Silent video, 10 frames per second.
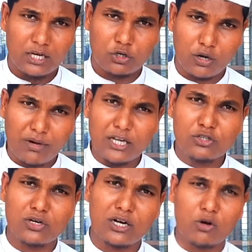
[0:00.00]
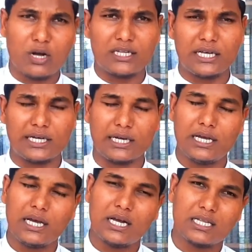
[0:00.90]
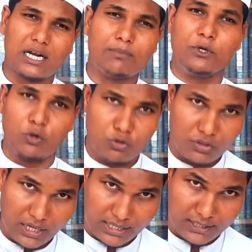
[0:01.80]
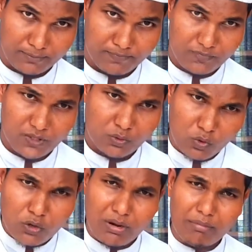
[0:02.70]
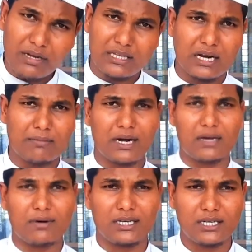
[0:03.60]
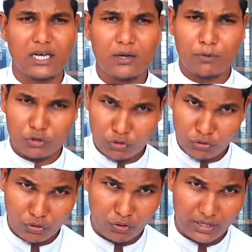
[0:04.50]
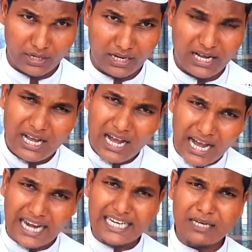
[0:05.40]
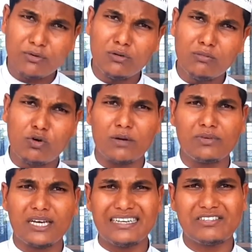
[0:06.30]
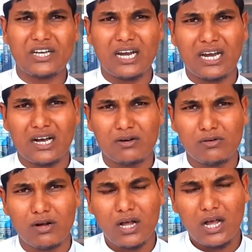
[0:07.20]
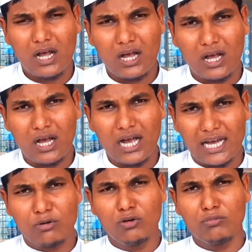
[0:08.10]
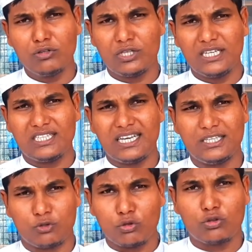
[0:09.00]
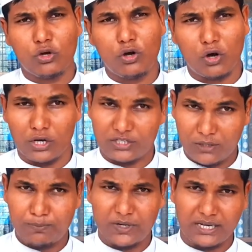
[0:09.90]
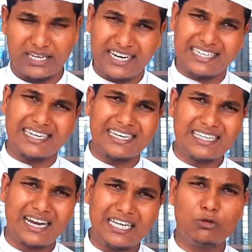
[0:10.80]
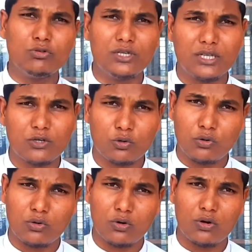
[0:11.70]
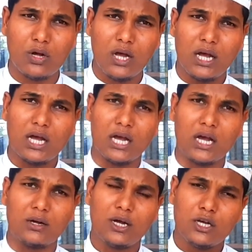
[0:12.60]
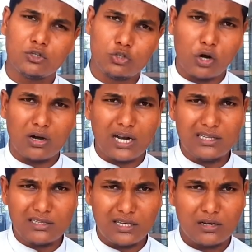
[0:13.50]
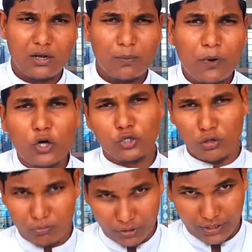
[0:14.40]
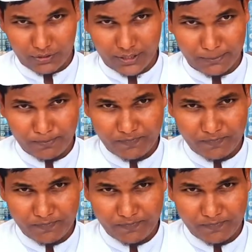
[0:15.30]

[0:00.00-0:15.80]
সমালোচনা করা থেকে তারা বিরত থাকেন কোনোভাবেই তারা বাড়াবাড়ি পছন্দ করেন না আলী এবং মোয়াবিয়া রেজিয়াল্লাহ আনহুর মধ্যে যেই যুদ্ধ হয় সিফিনের এটাকে তারা ইহুদিদের সূক্ষ্ম চক্রান্তের ফসল মনে করেন